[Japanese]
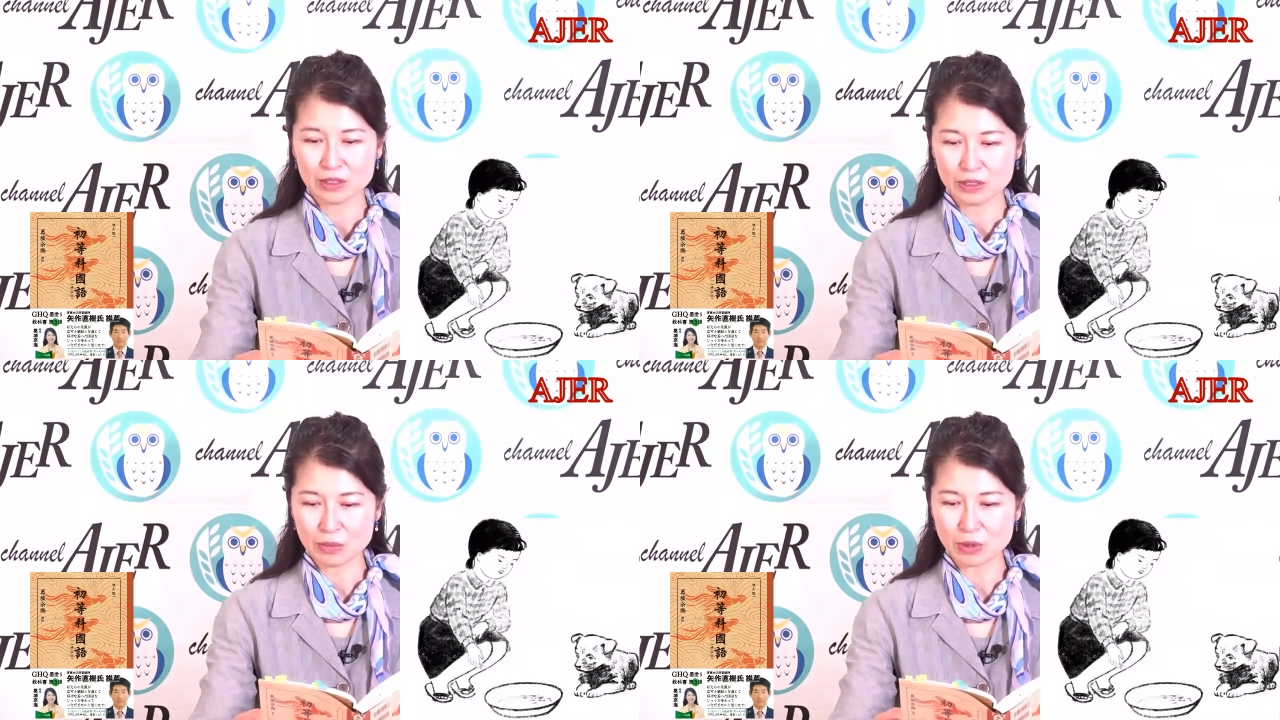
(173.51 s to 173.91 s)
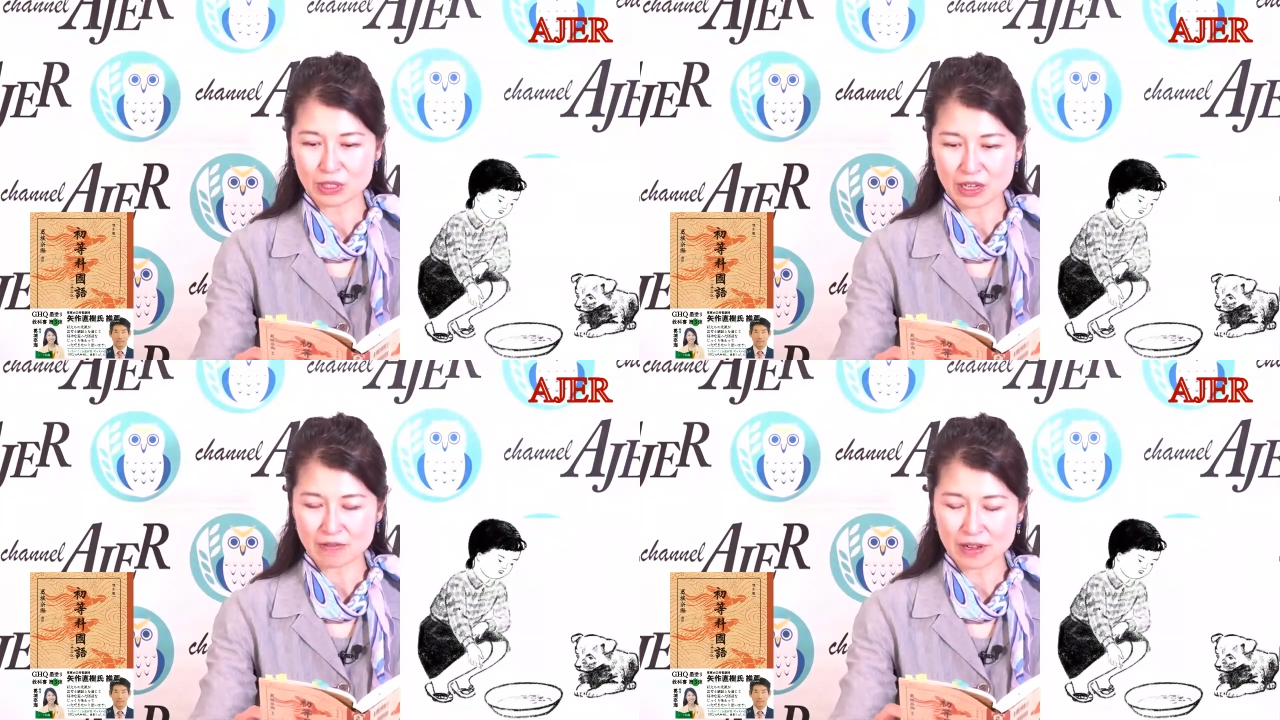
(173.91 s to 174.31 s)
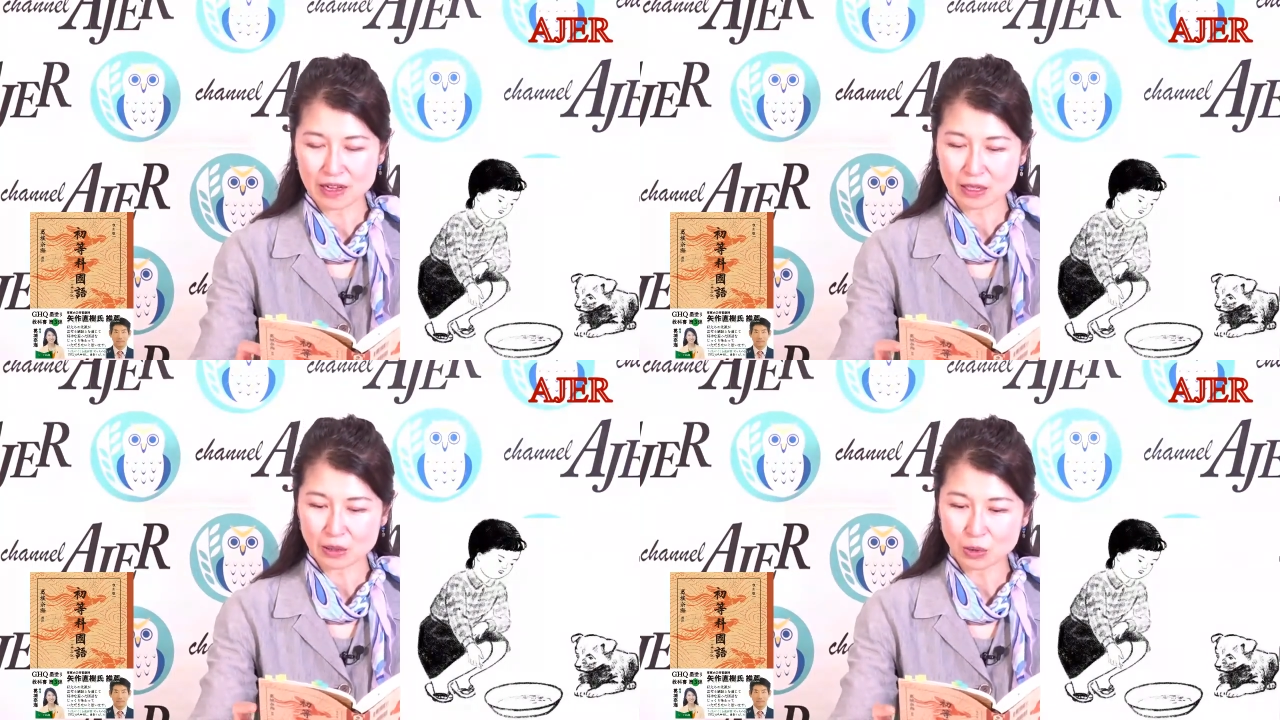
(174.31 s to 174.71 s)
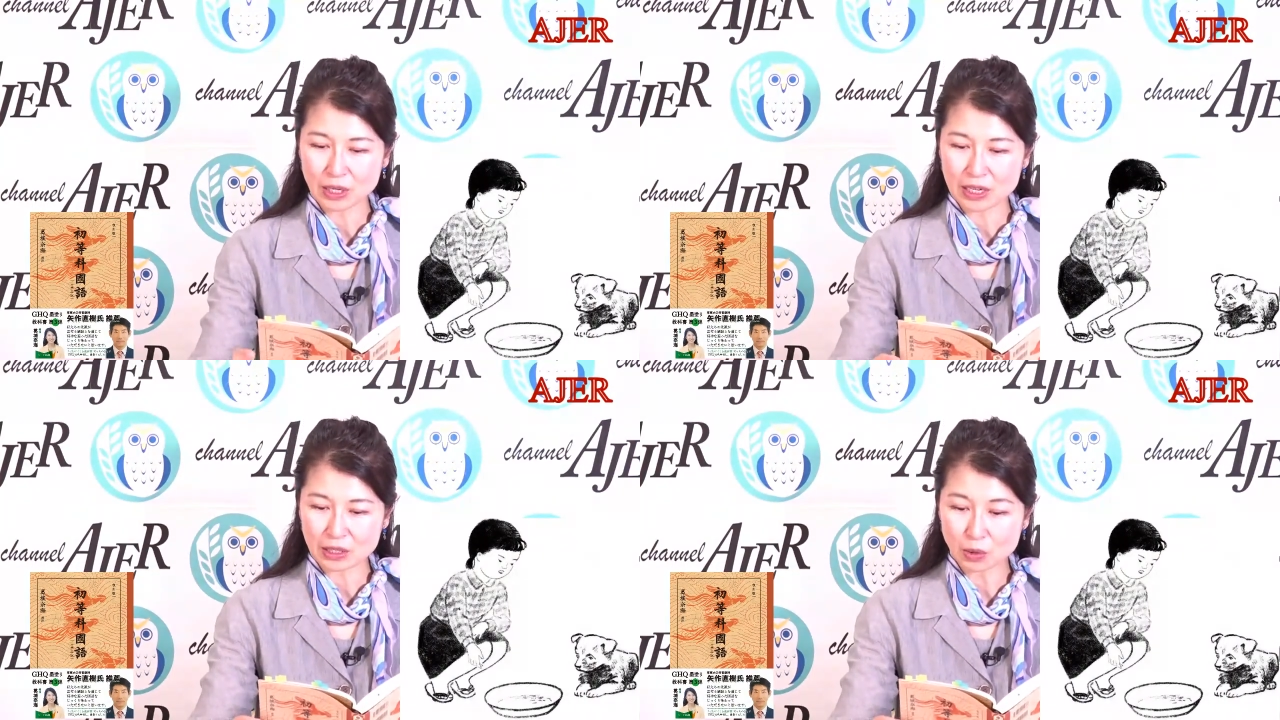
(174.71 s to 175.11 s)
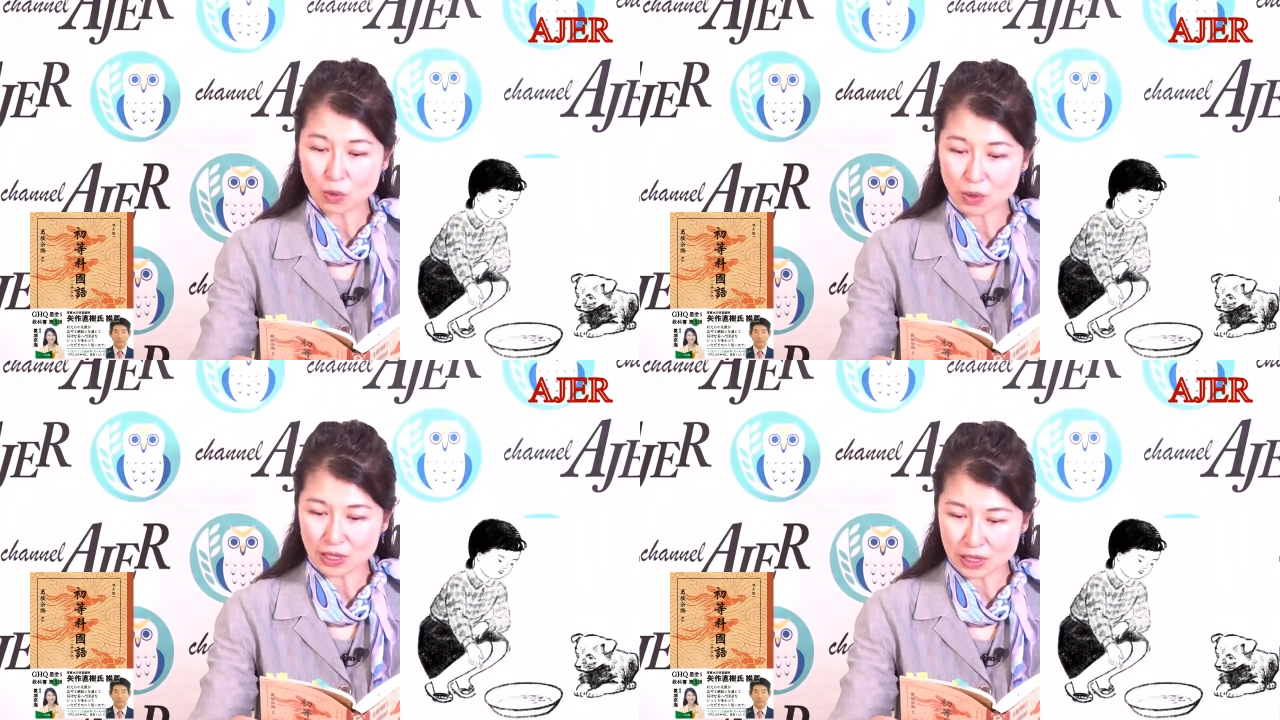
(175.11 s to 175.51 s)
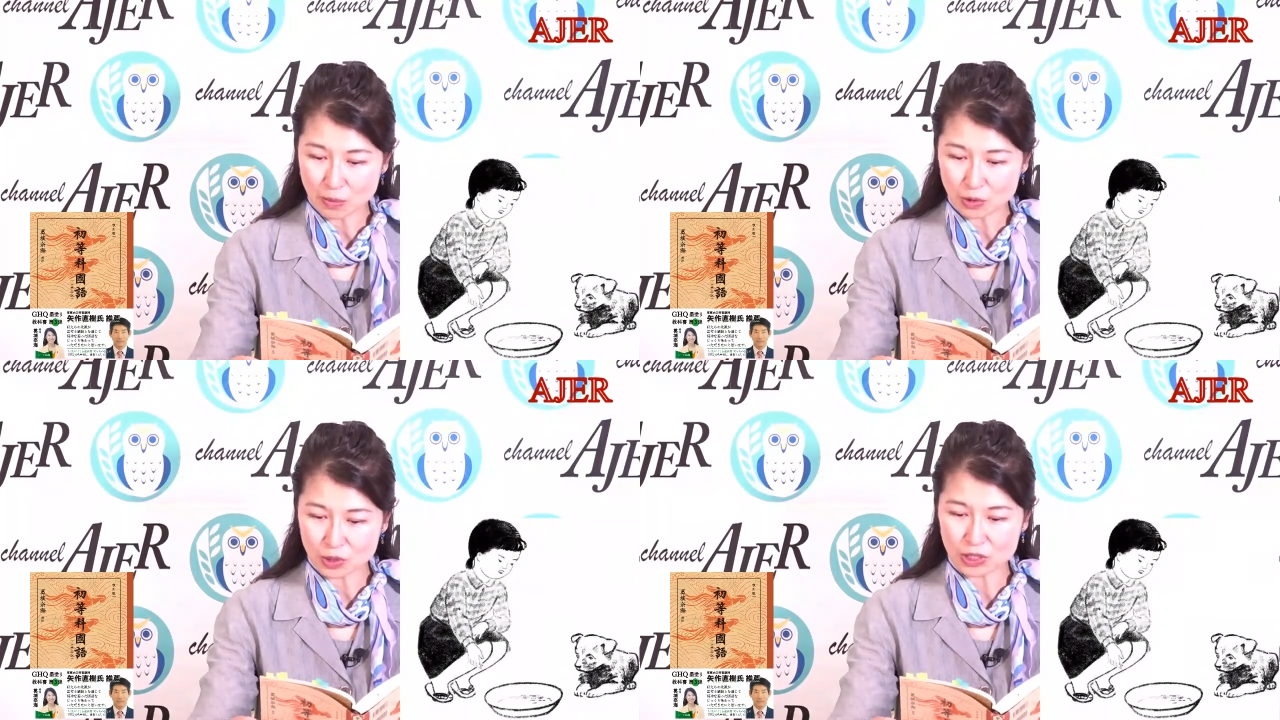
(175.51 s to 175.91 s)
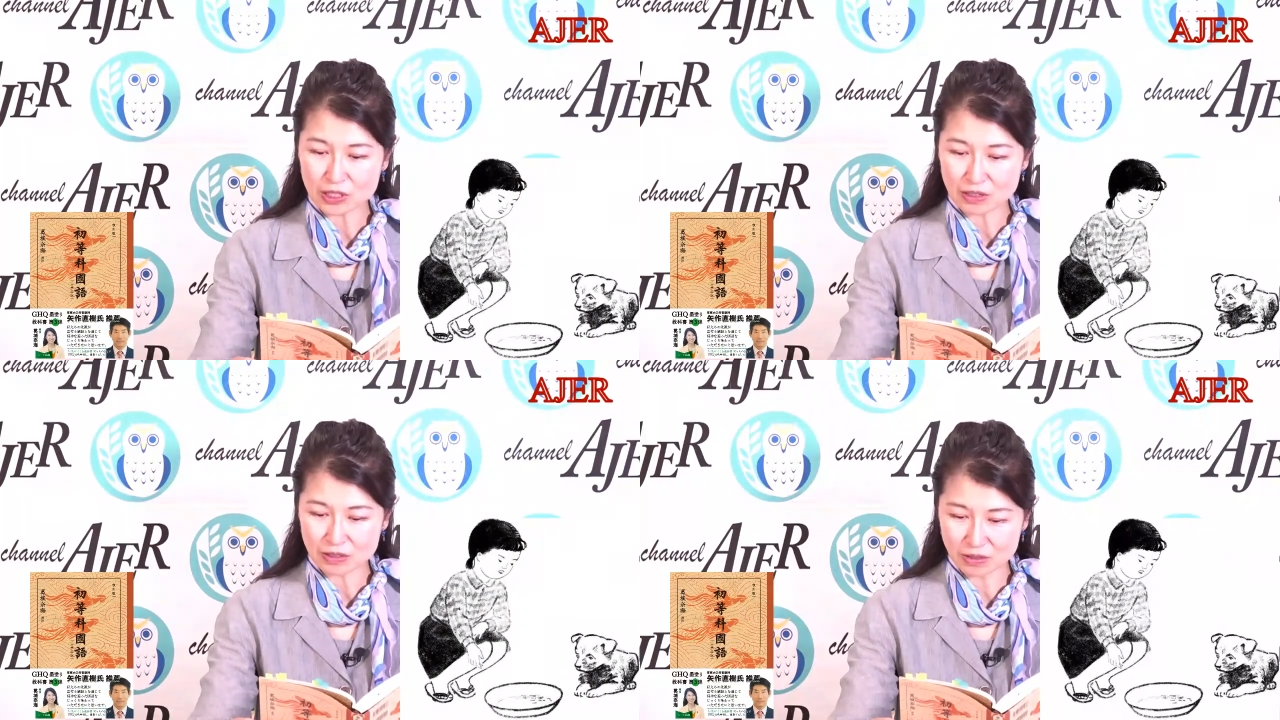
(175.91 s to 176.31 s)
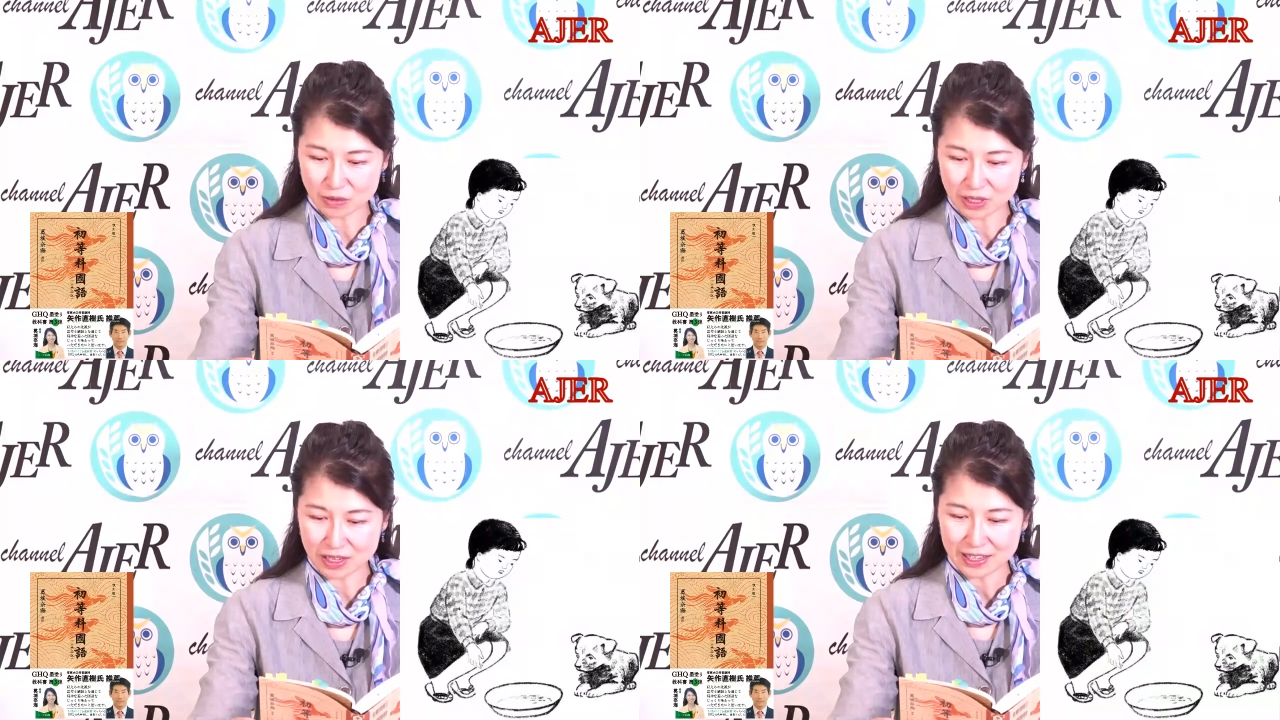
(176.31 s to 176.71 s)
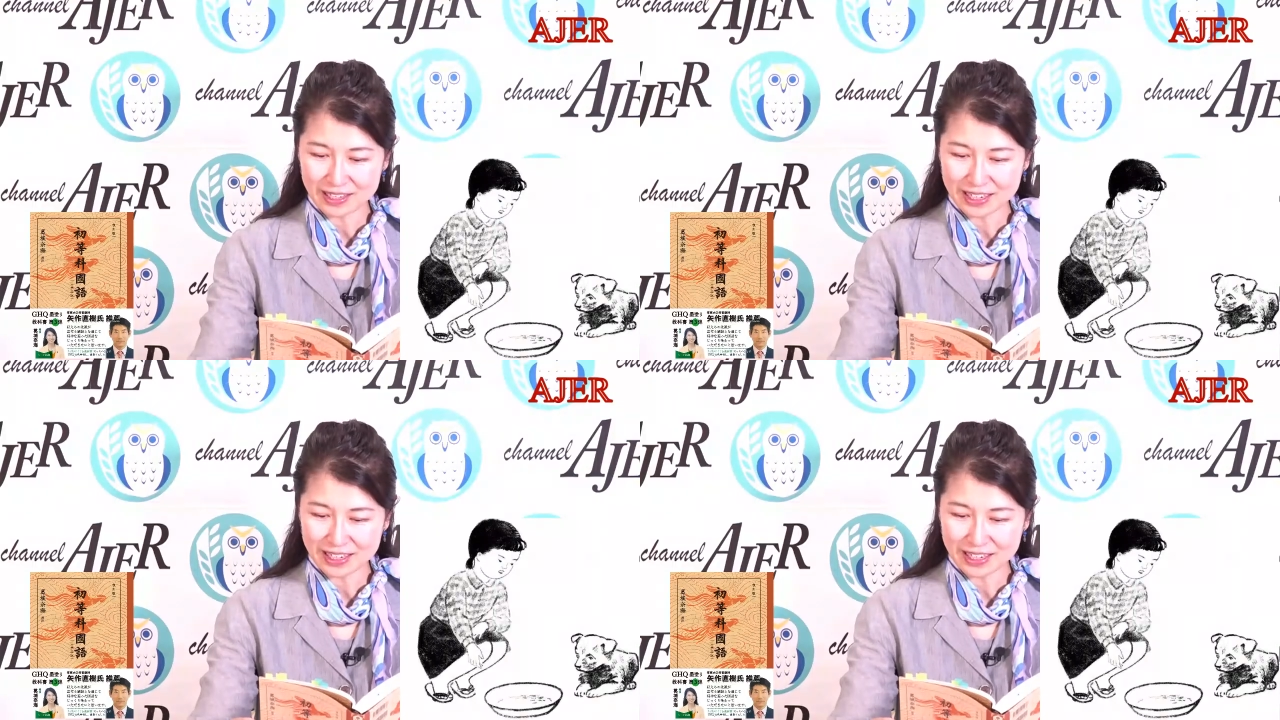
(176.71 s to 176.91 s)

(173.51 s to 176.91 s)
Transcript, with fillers: 文子さんはトネがどこへでもついてくるので